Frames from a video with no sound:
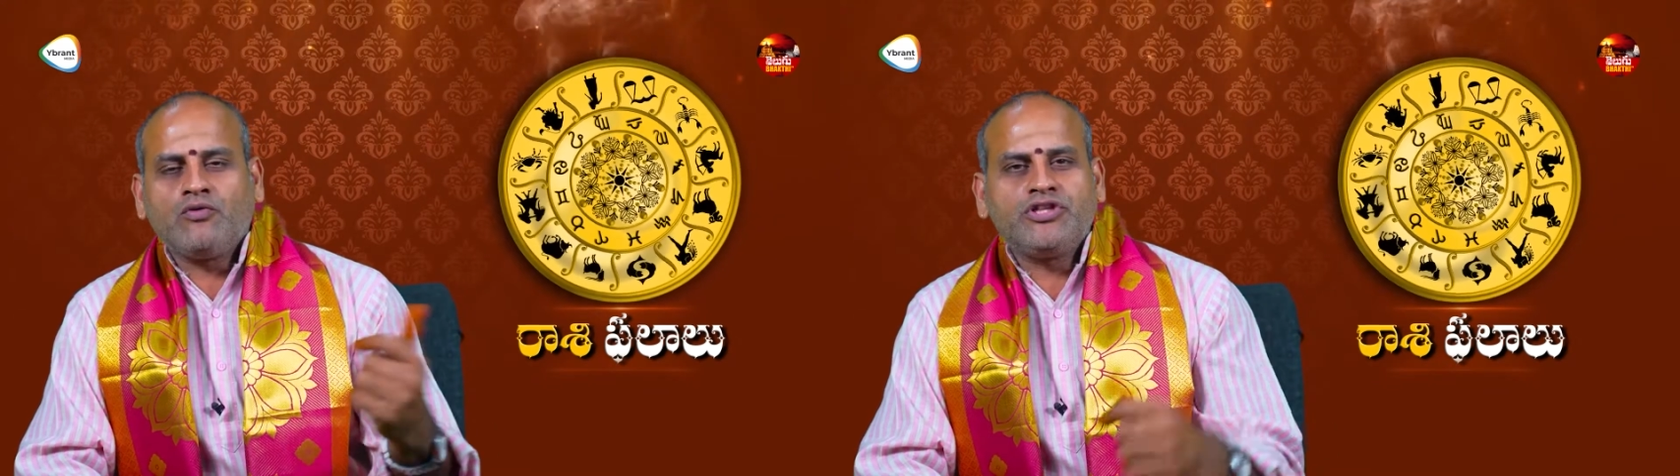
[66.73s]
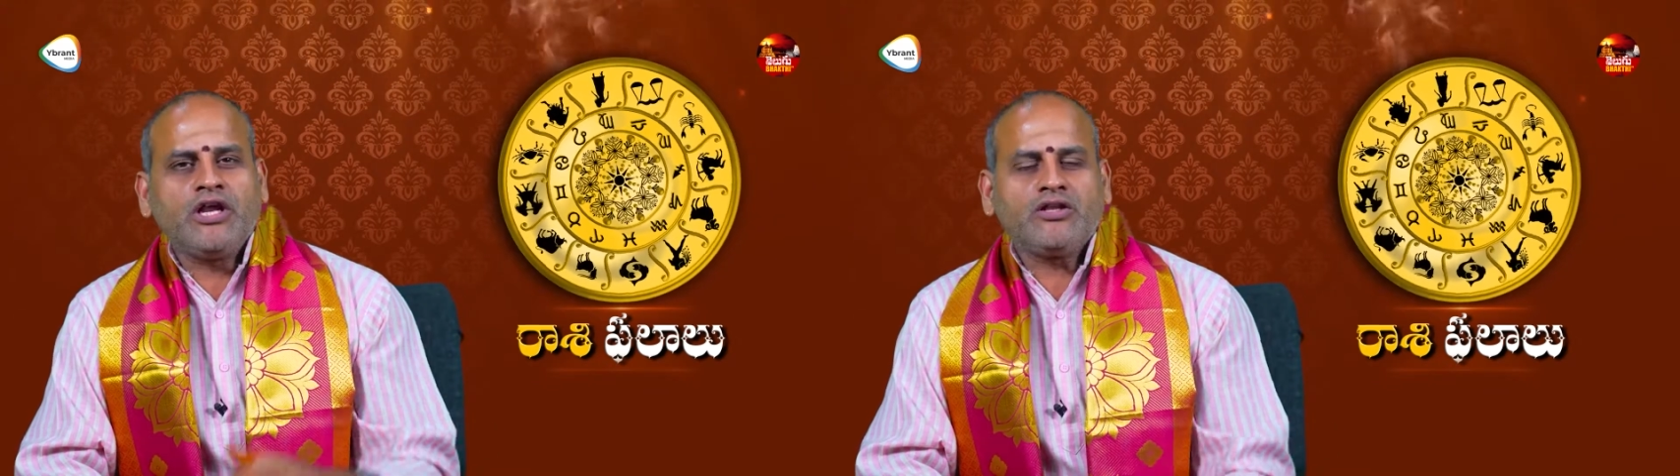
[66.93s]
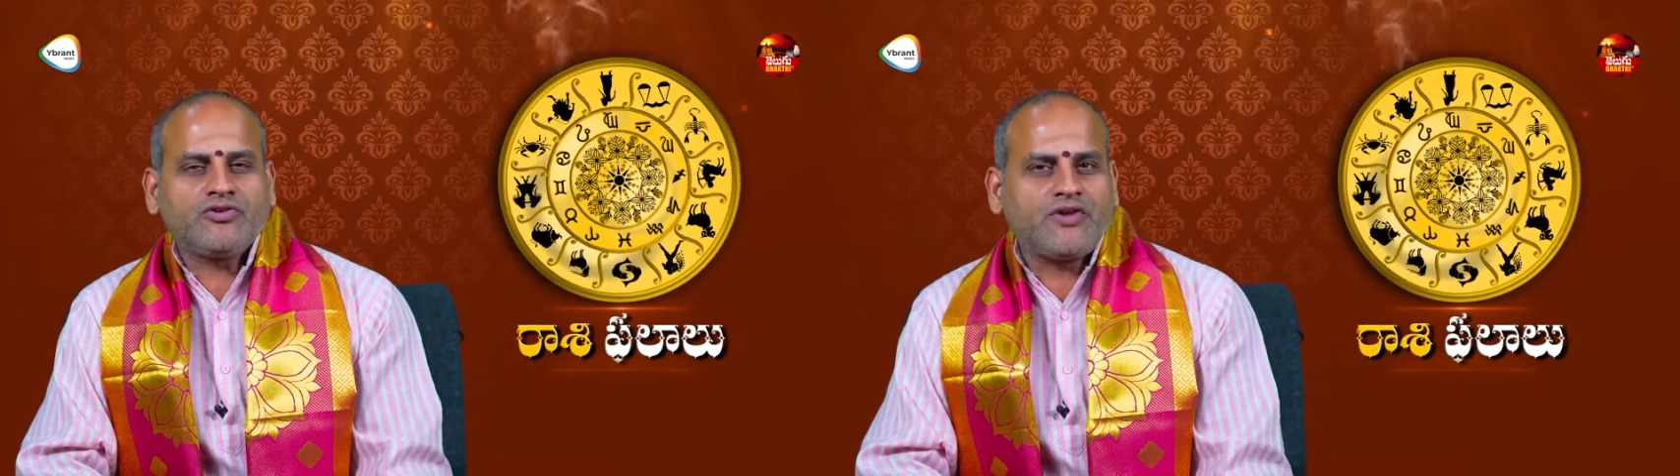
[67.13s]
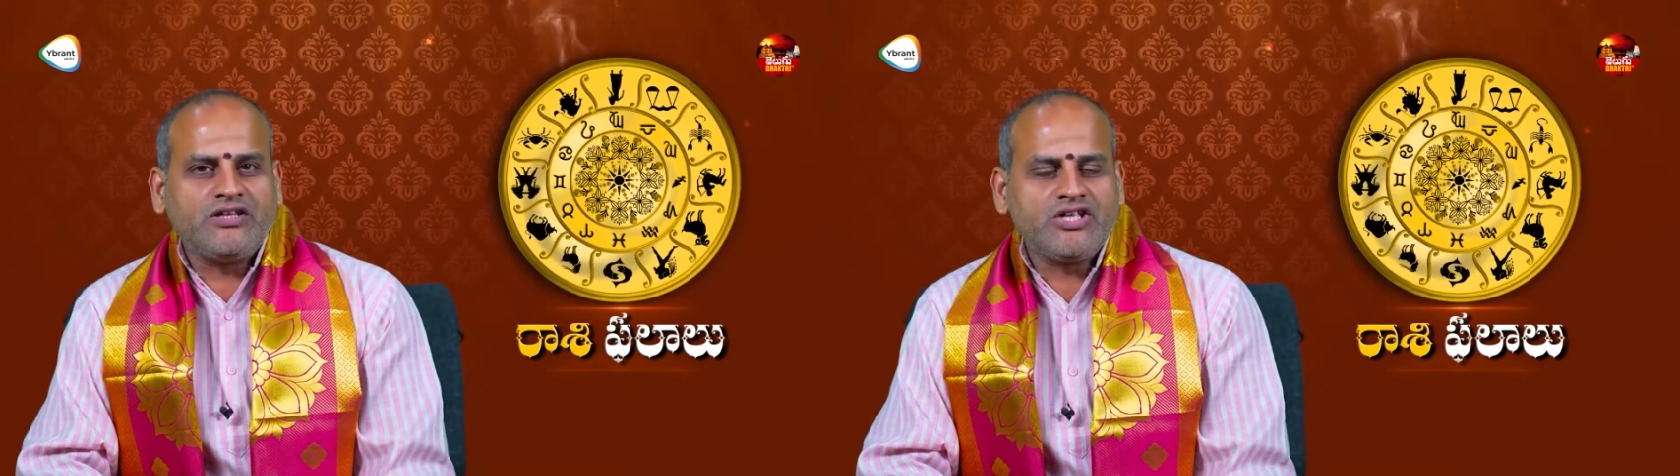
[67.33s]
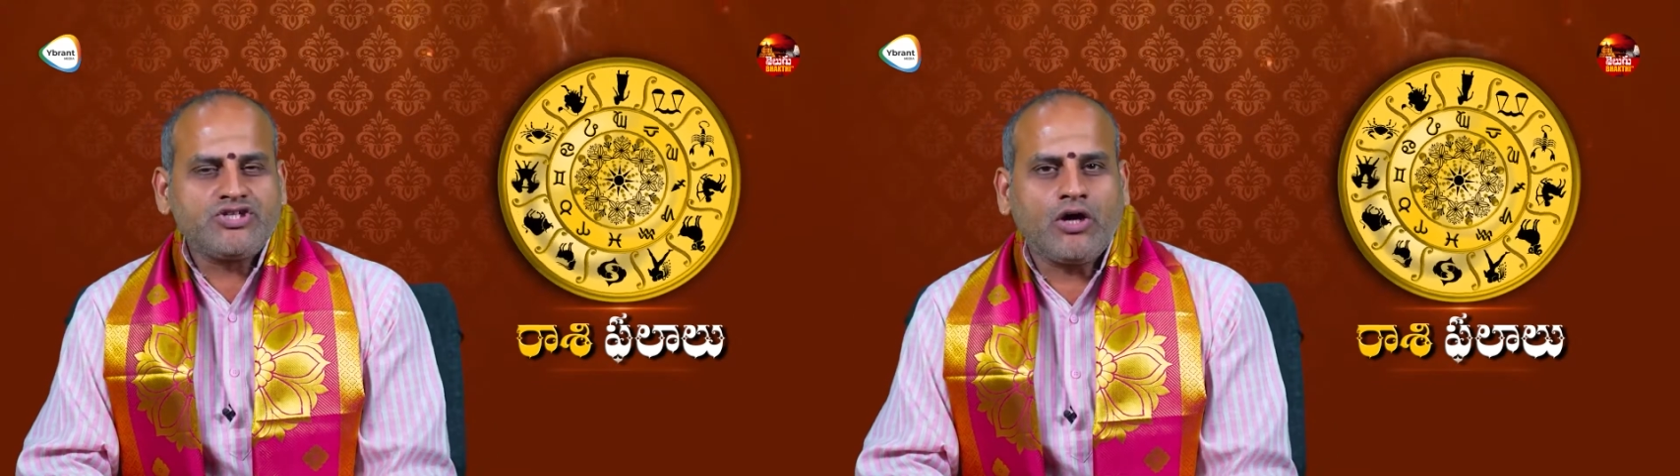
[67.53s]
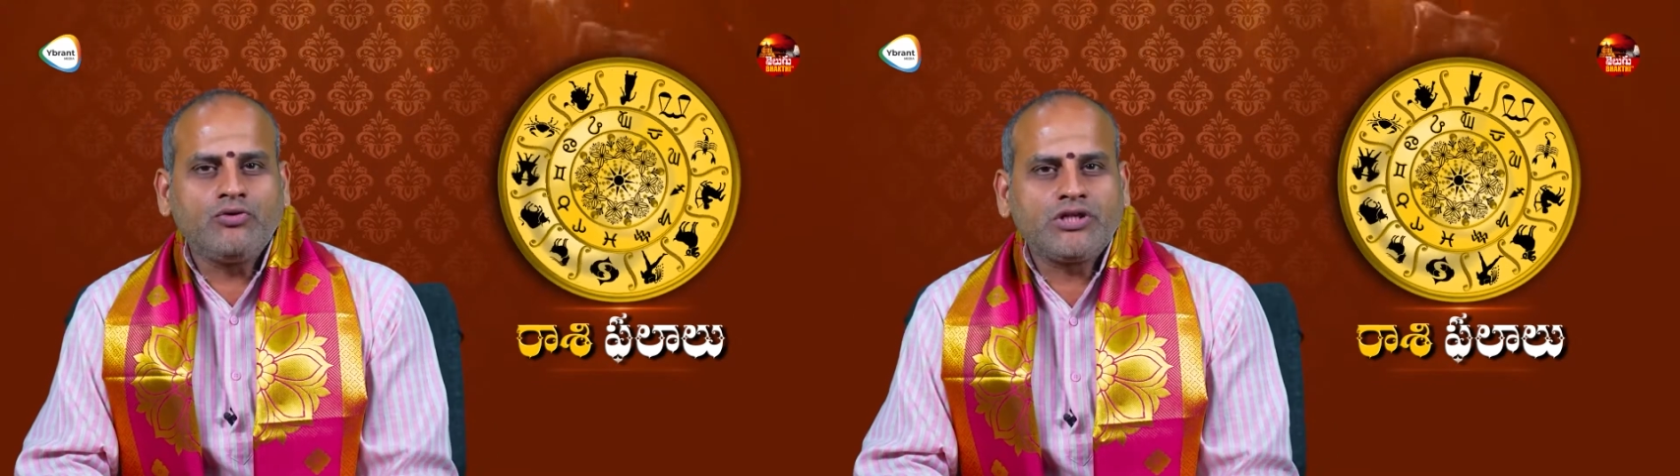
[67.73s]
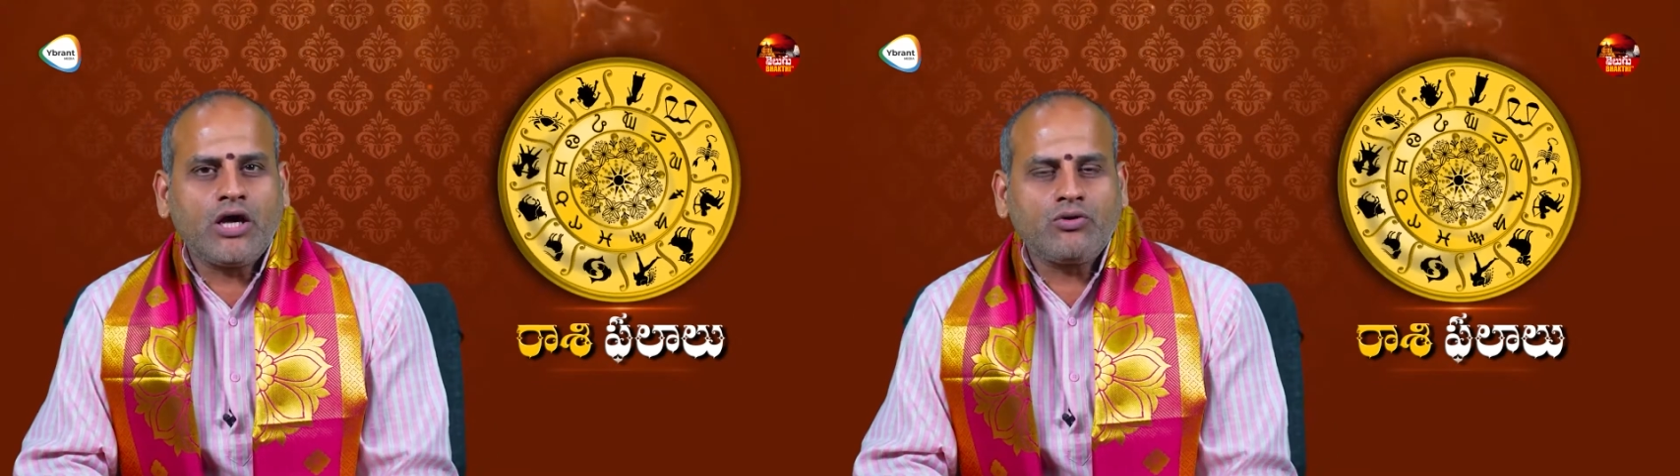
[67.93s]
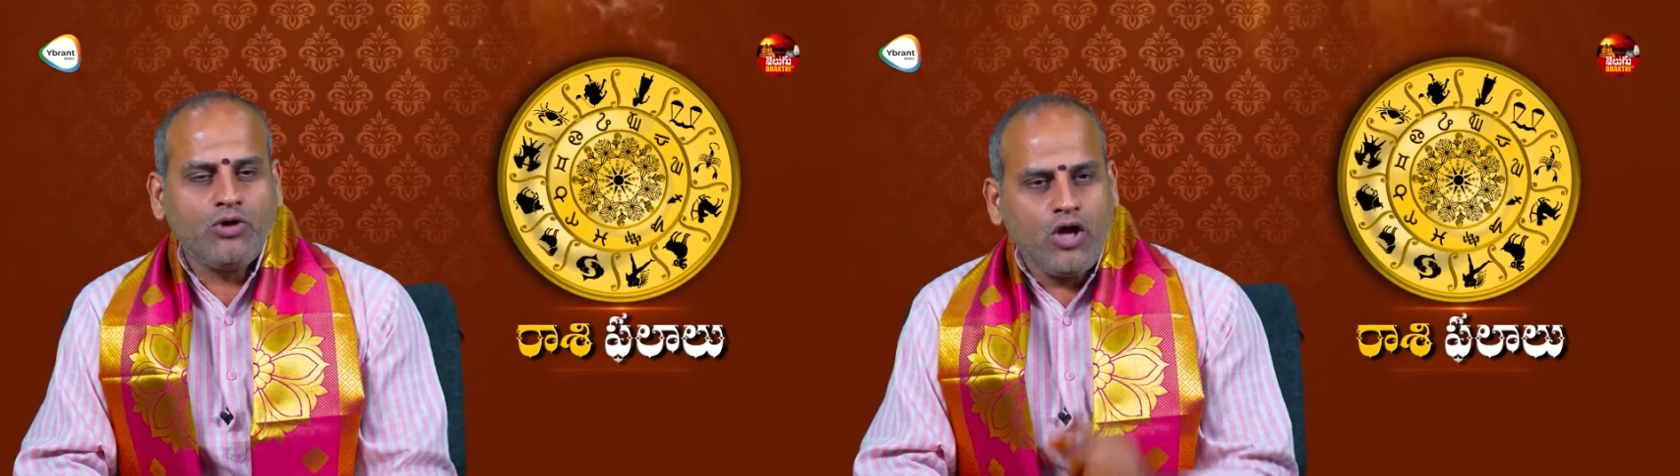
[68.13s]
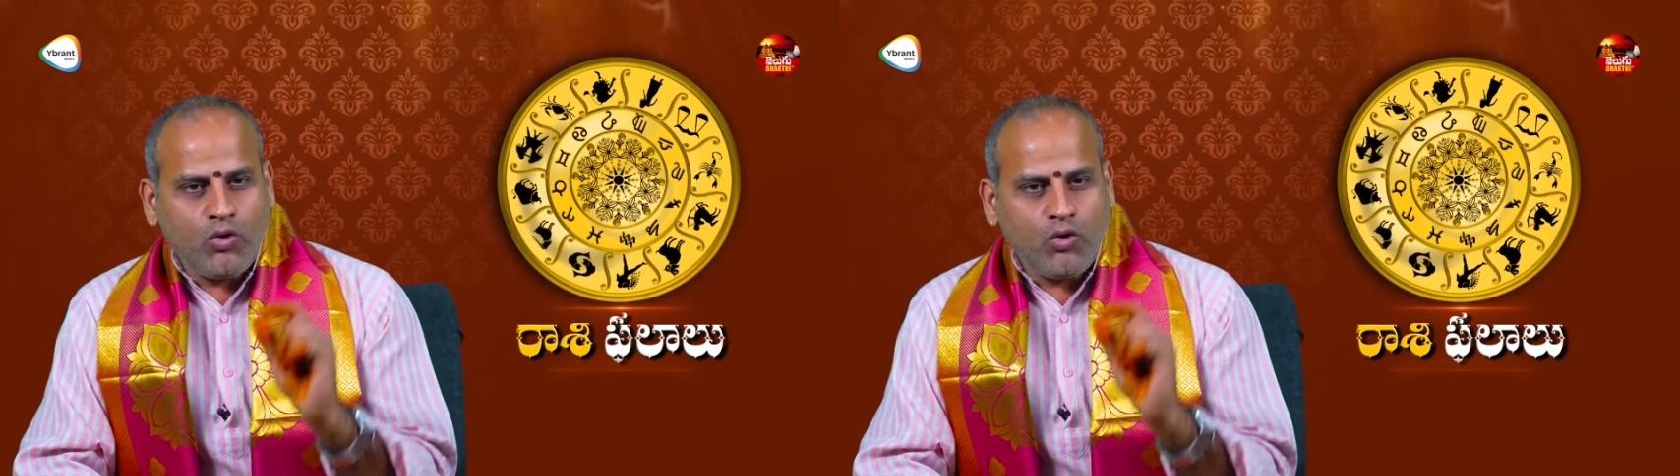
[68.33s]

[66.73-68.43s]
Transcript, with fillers: ఉత్తీర్ణత సాధించగలుగుతారు